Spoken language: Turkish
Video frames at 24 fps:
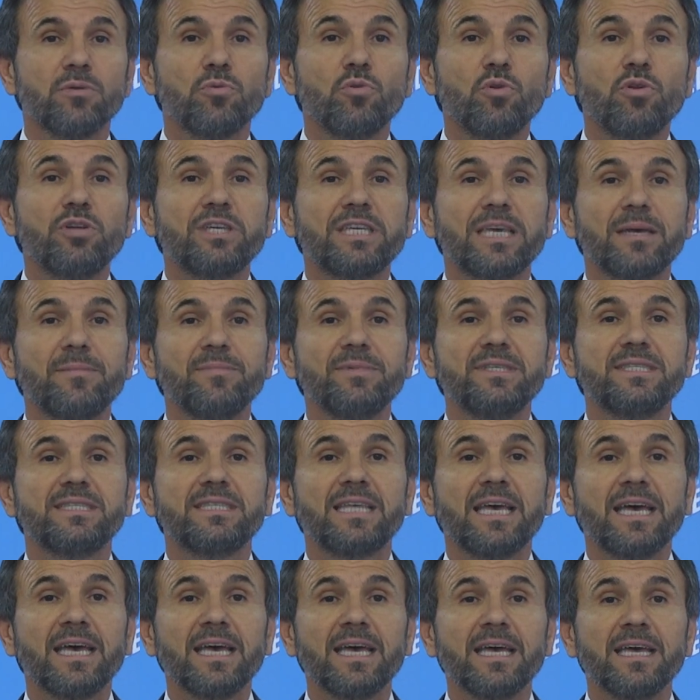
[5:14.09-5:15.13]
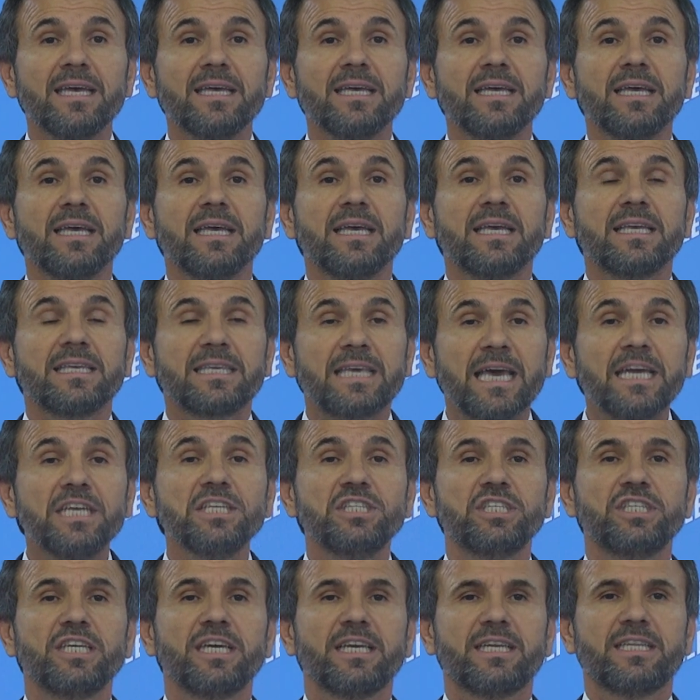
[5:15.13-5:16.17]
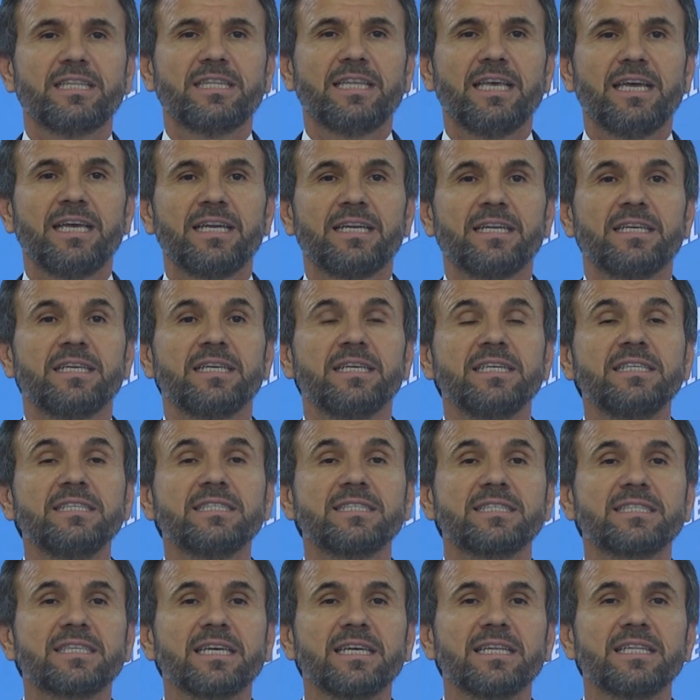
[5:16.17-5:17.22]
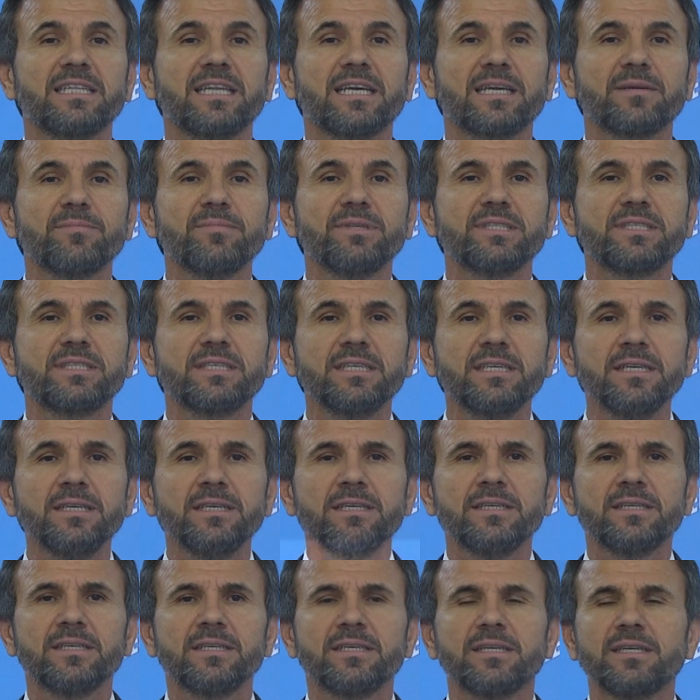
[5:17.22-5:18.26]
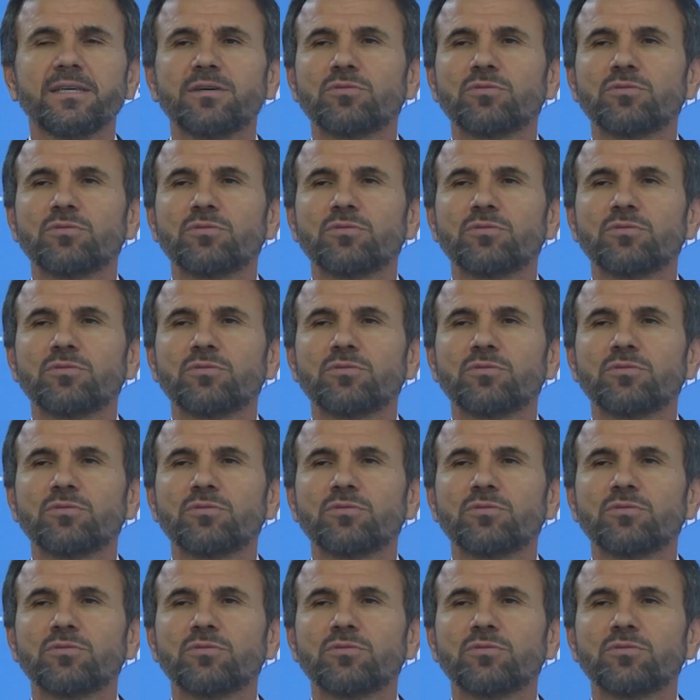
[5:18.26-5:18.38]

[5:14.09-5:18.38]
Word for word: ülkemizde gerçekten insanlarımızın